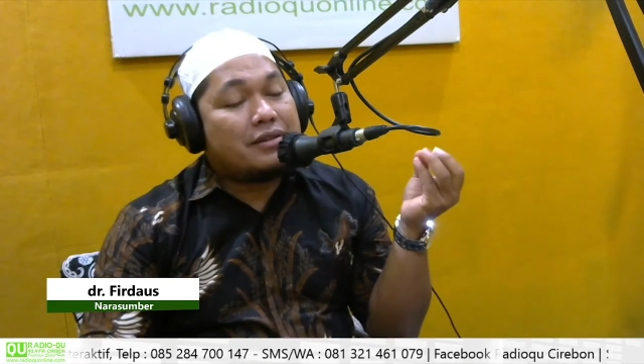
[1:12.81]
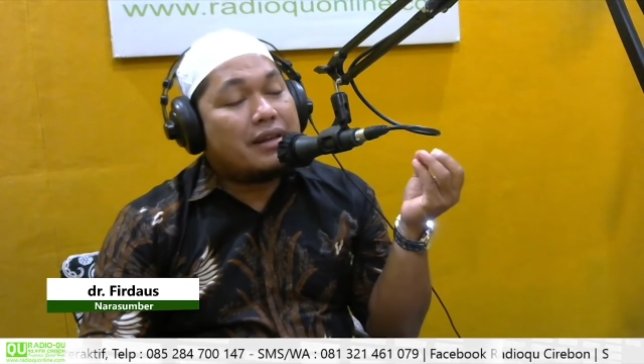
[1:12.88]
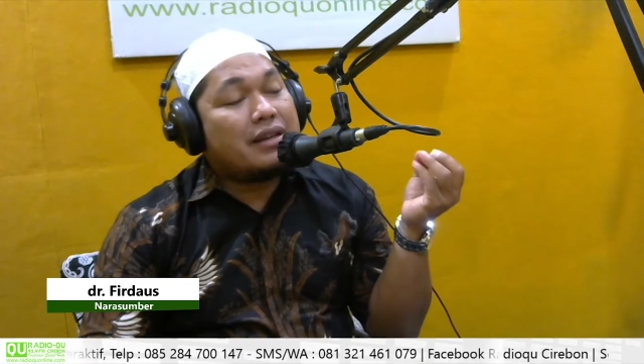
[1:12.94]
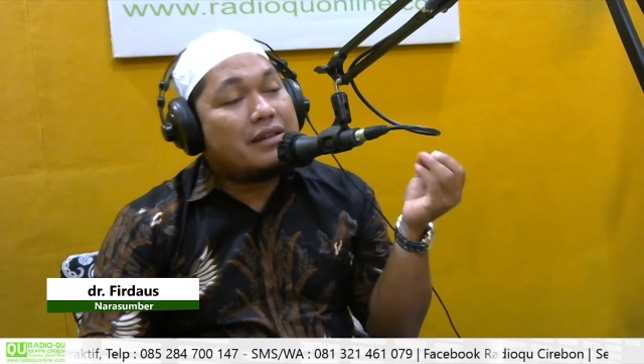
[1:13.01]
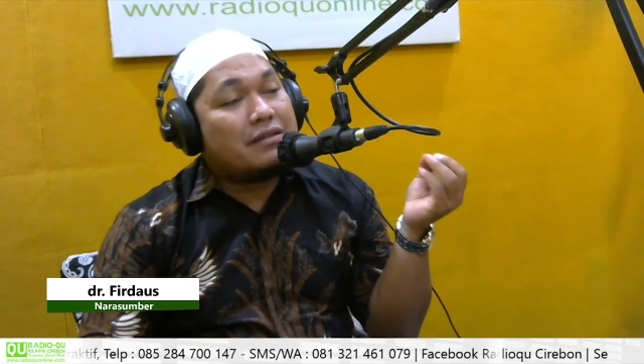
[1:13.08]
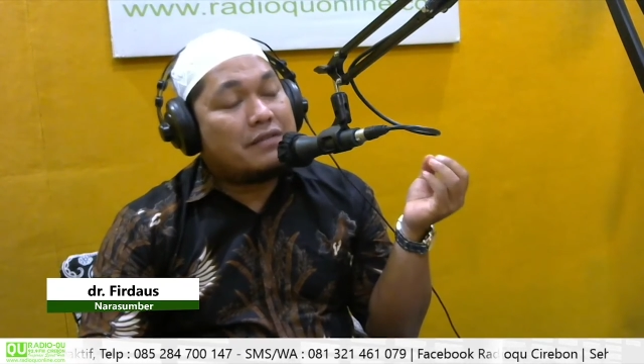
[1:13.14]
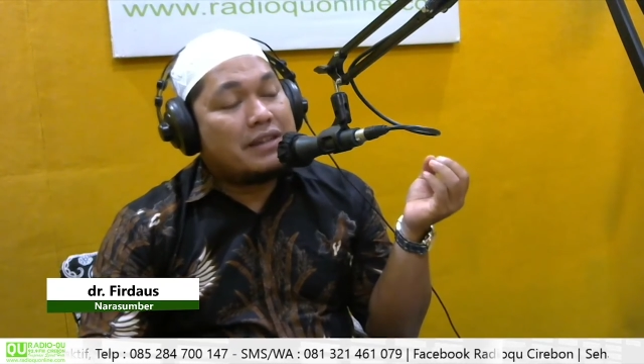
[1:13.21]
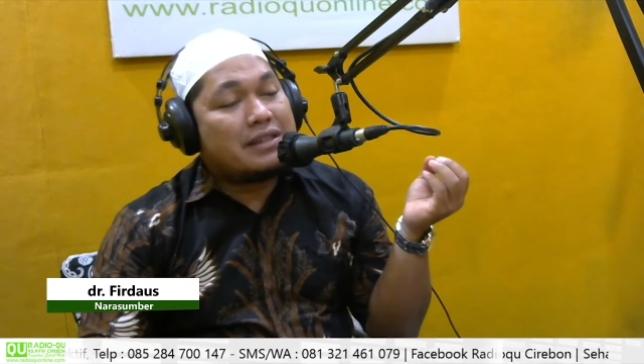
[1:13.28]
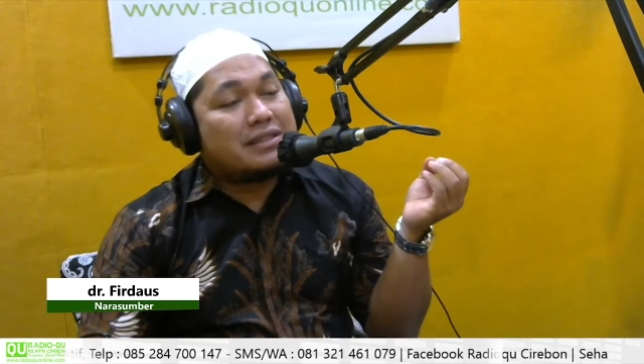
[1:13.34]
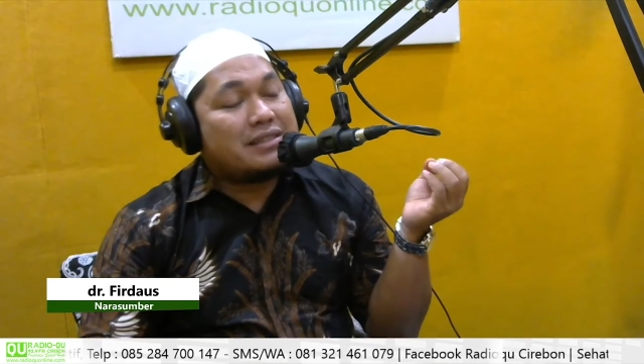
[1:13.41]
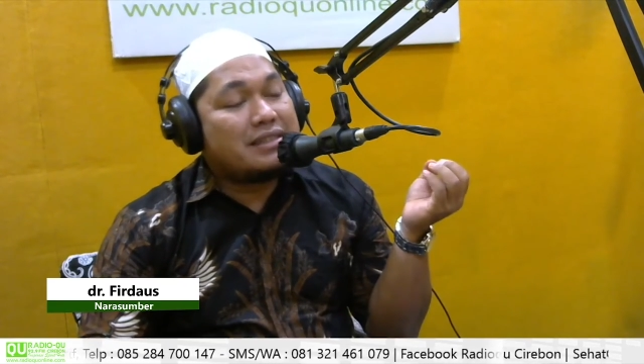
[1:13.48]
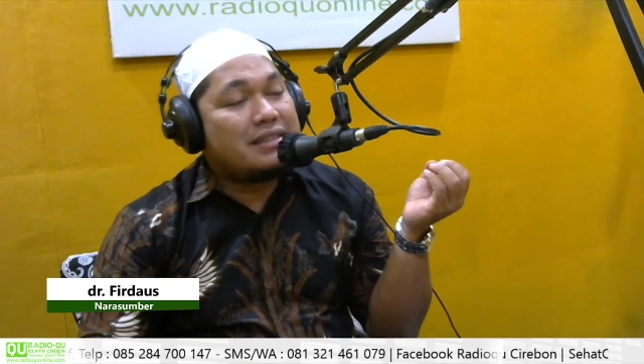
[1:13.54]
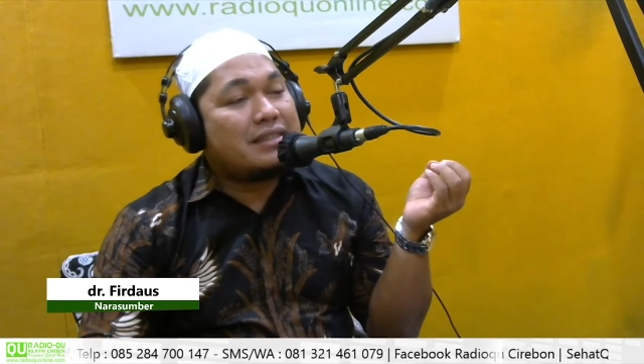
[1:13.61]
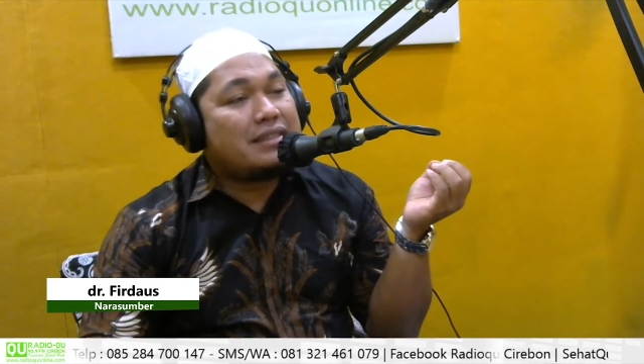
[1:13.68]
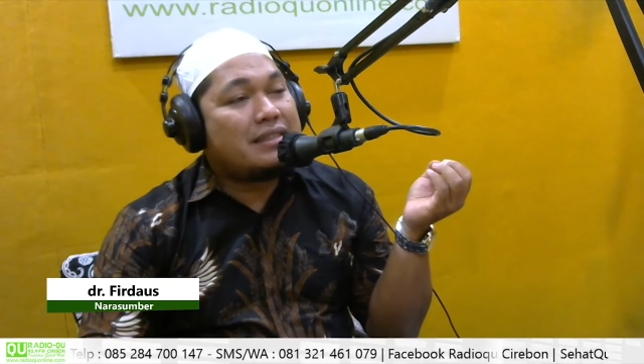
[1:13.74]
juga
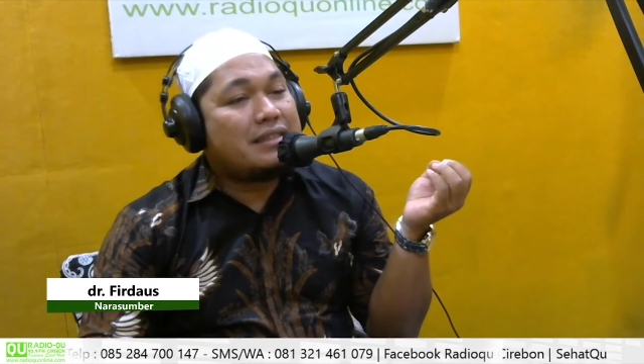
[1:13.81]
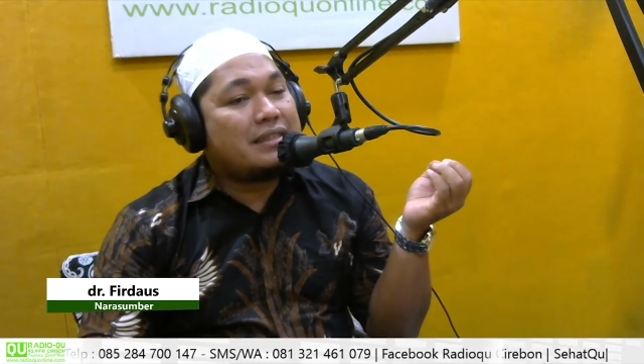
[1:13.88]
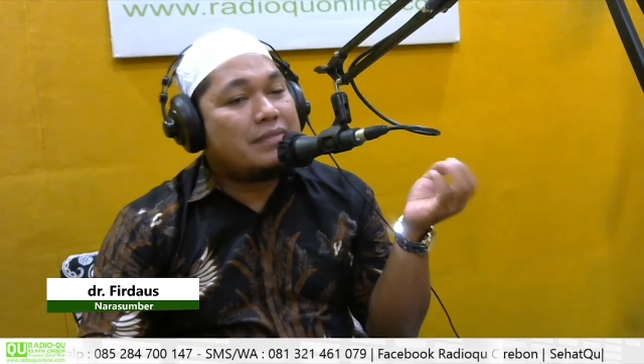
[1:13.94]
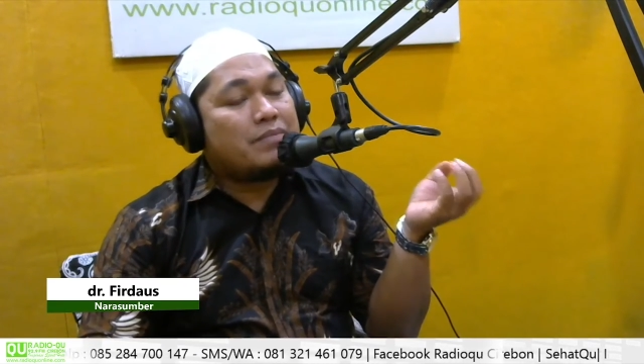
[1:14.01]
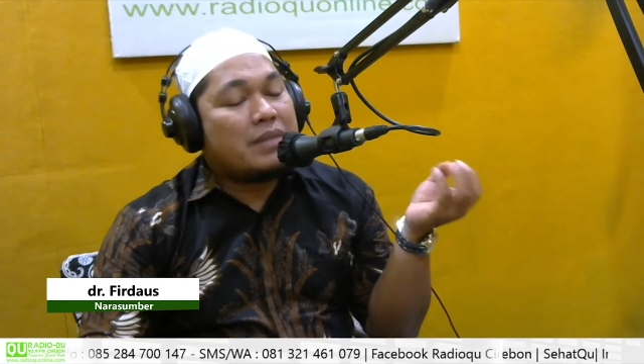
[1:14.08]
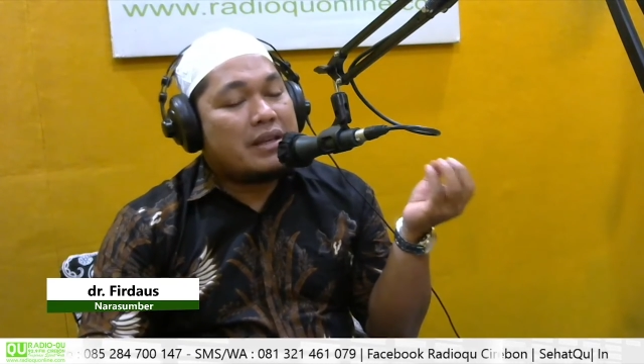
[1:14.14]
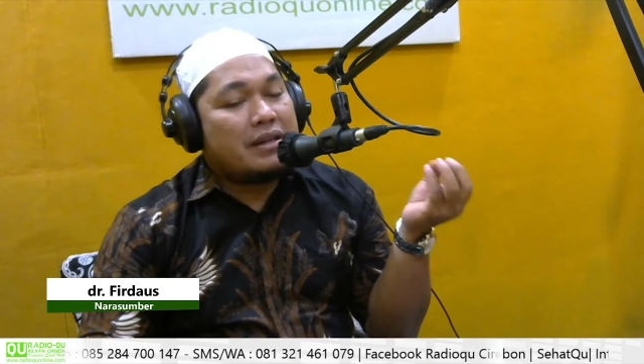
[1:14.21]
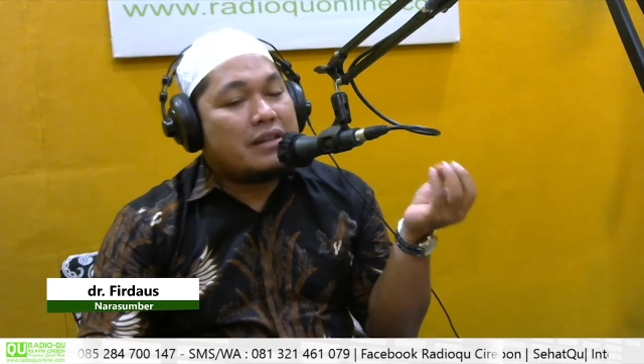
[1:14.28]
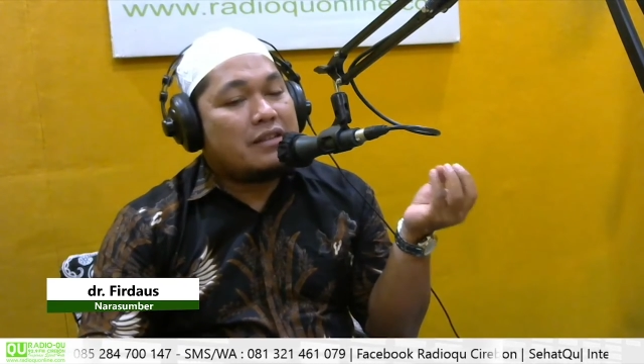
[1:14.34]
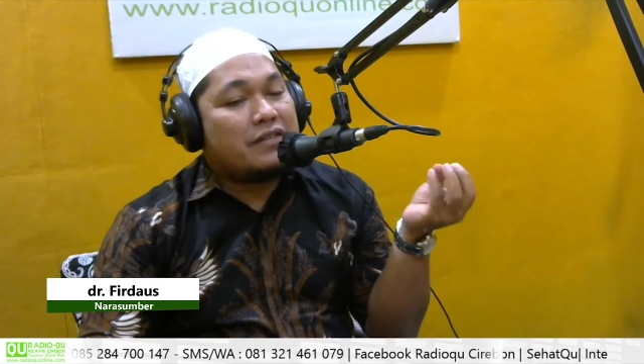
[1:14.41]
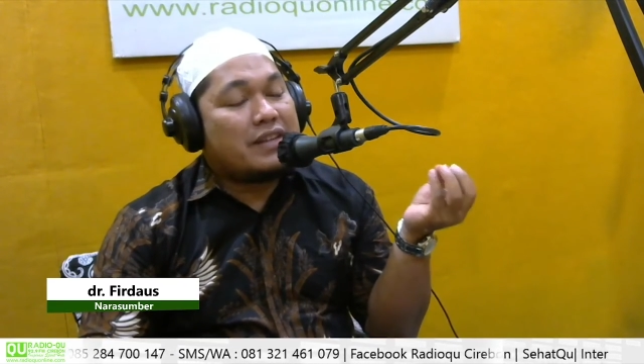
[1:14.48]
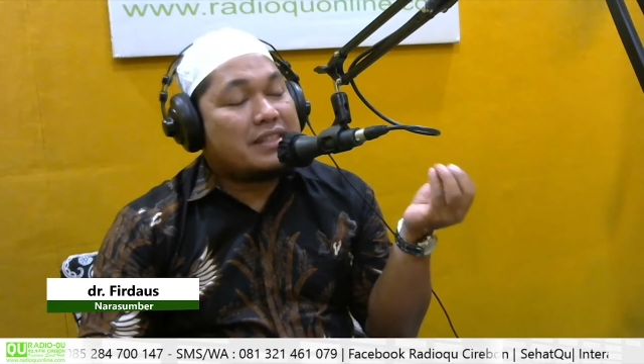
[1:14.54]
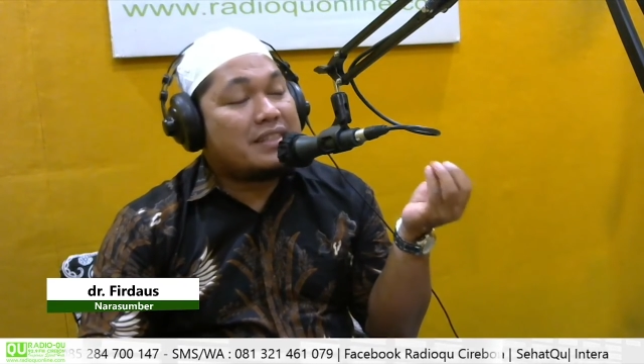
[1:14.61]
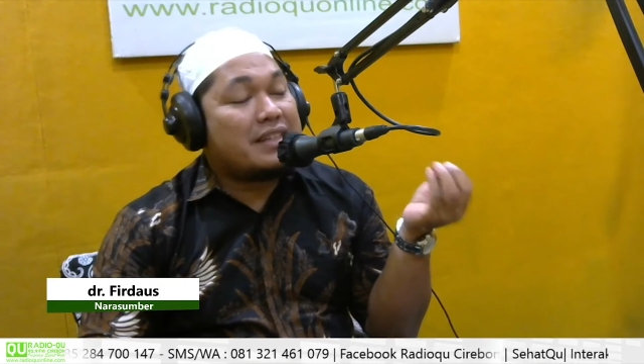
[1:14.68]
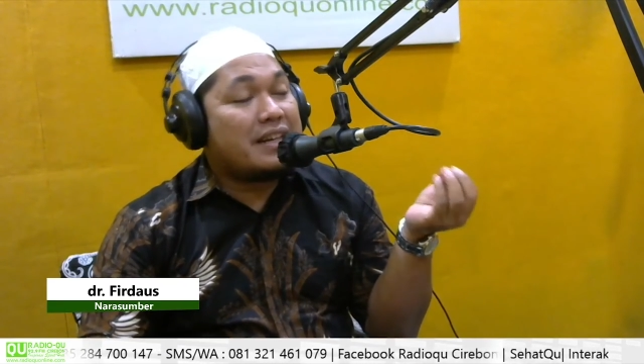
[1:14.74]
infeksi, infeksi